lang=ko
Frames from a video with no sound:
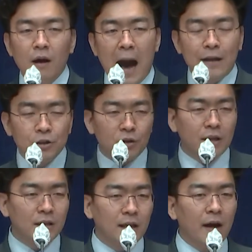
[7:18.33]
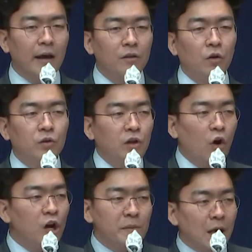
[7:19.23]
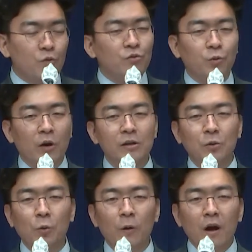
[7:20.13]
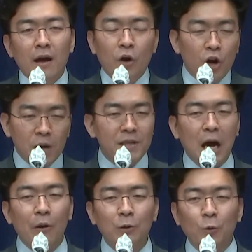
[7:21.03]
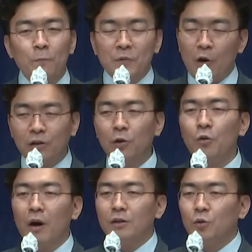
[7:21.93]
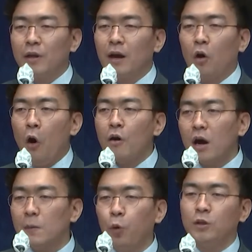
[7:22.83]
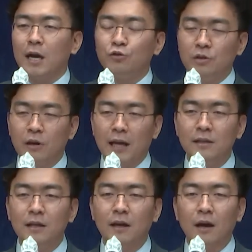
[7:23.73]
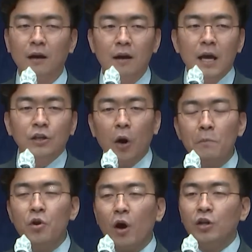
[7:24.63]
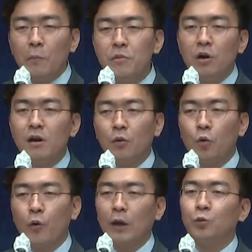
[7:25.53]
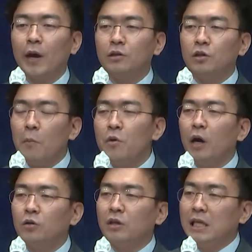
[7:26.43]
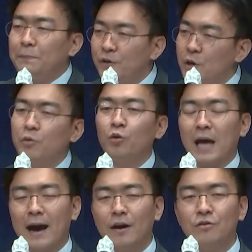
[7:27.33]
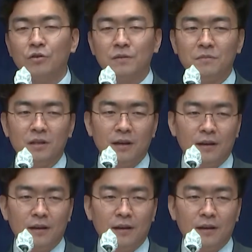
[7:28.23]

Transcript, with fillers: 안전하다 생각했던 어떤 연금이 나오는 것도 아니고 연금이 나와도 어, 그걸로 가지고 내가 건강을 보장할 수 있는 게 아니니까 염려가 염려를 낳고 계속해서 염려가 더 깊은 염려로 나아가는 것입니다.